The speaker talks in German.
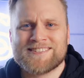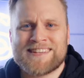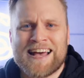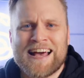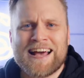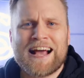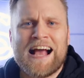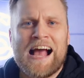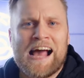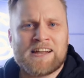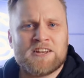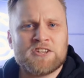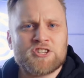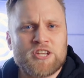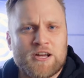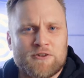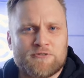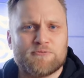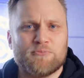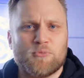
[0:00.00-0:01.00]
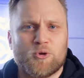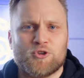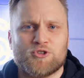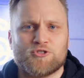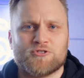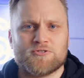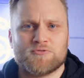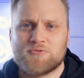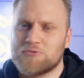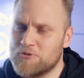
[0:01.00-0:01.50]
Sachen anschaffen
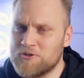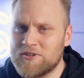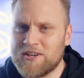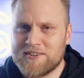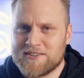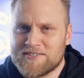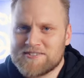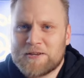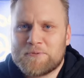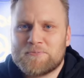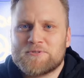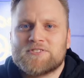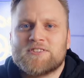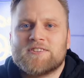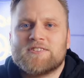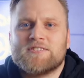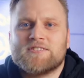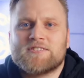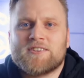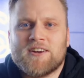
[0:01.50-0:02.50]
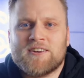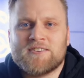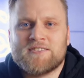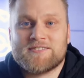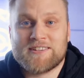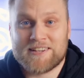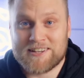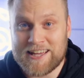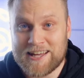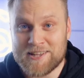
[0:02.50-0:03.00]
möchtest für deine Selbstständigkeit,
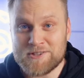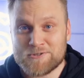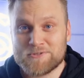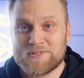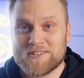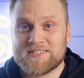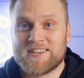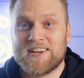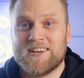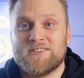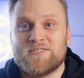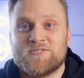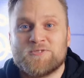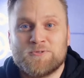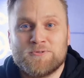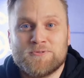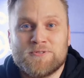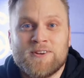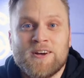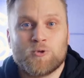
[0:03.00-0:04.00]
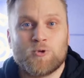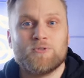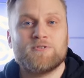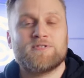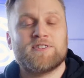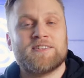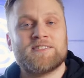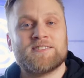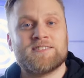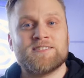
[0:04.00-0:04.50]
dann kannst du das gerne tun.
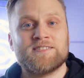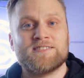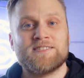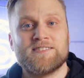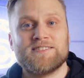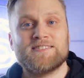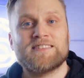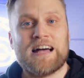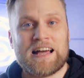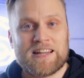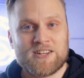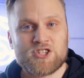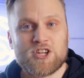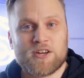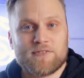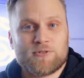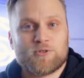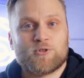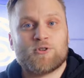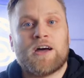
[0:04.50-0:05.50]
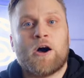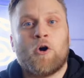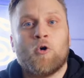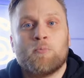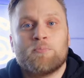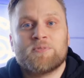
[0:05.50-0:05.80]
Grundsätzlich sind diese Anschaffungen auch